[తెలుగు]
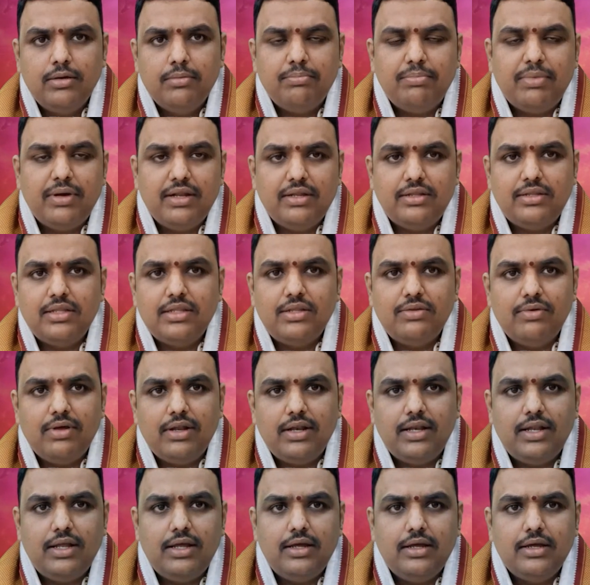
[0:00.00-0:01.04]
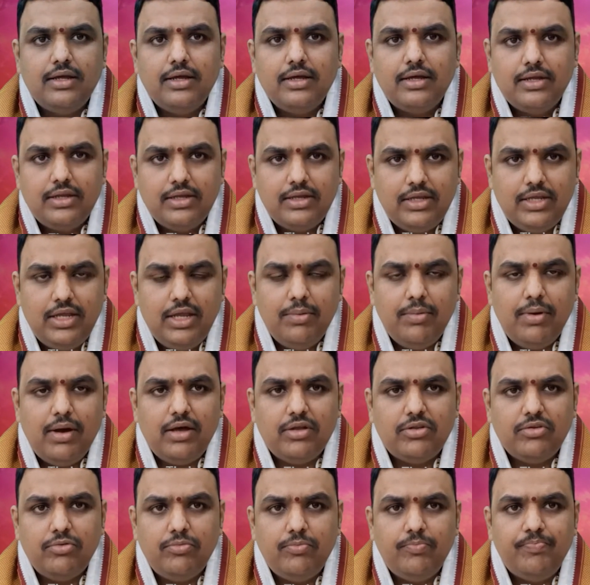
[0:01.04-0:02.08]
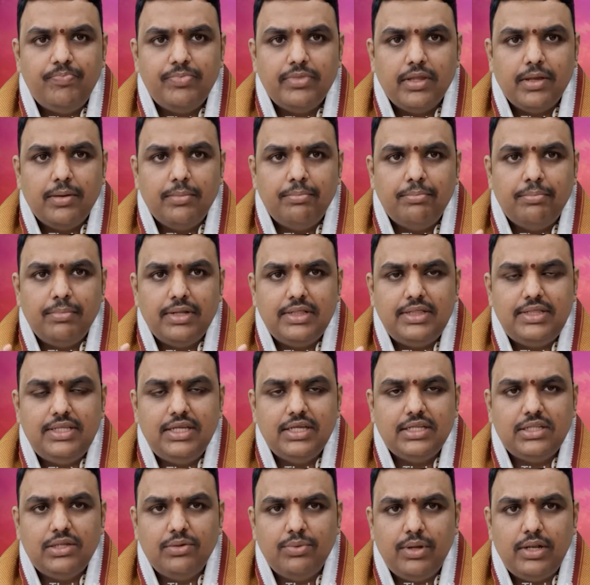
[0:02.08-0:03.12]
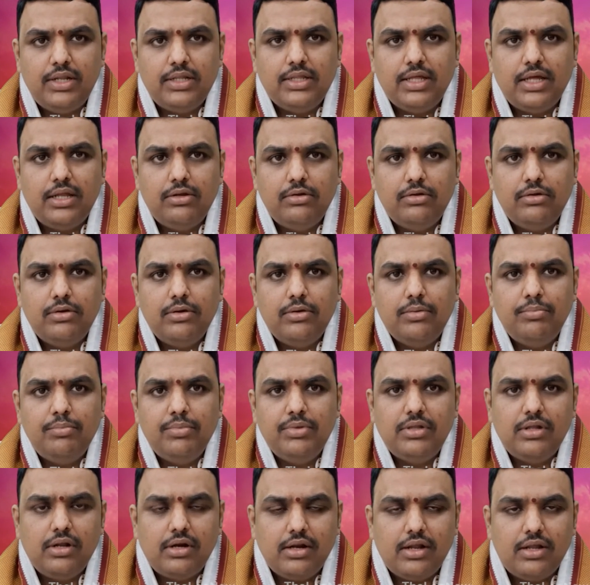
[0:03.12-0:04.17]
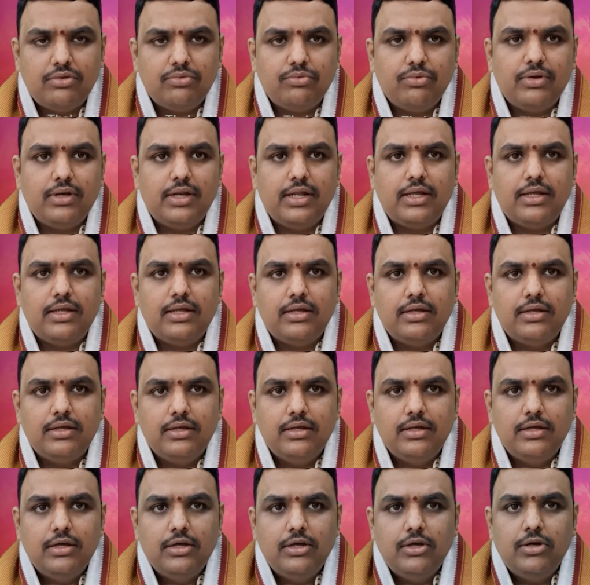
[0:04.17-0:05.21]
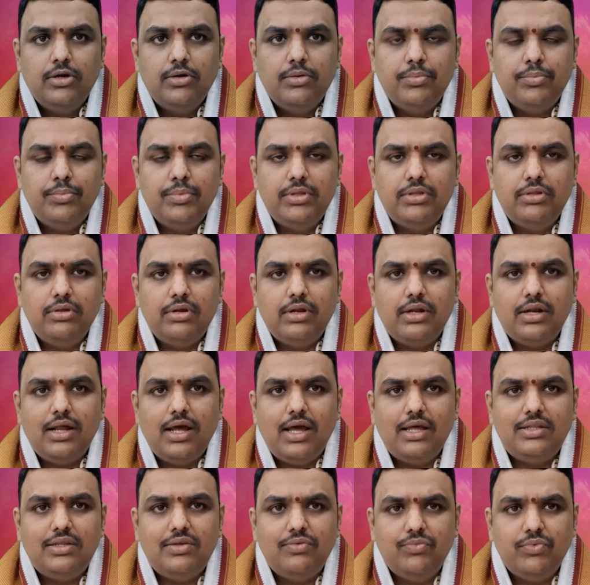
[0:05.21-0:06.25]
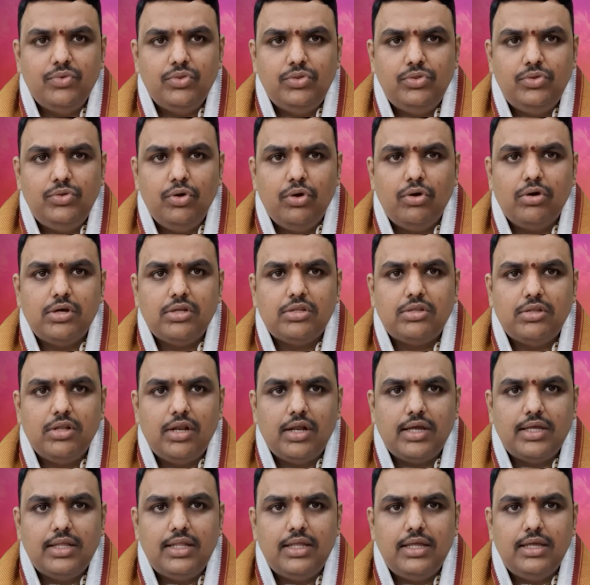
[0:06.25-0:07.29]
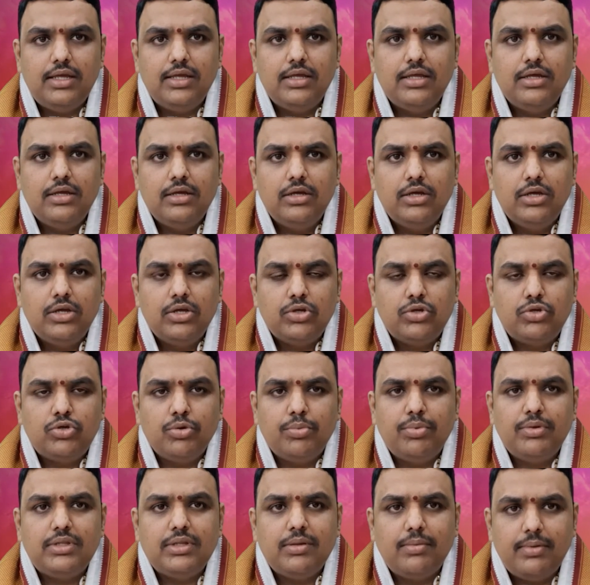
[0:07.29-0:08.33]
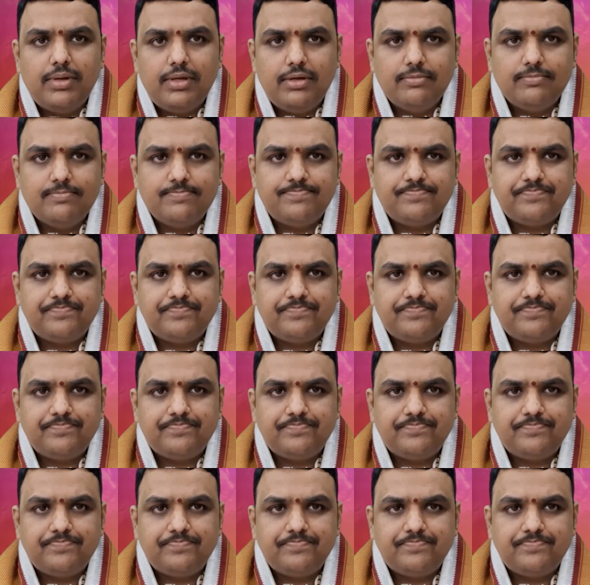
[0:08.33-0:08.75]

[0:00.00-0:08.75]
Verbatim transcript: పరిస్థితి వలన ఈ మాసం మధ్యస్థ ఫలితాలు మిథున రాశికి ఉన్నాయి మిథున రాశి ఉద్యోగస్తులకు ఇది శుభ సమయం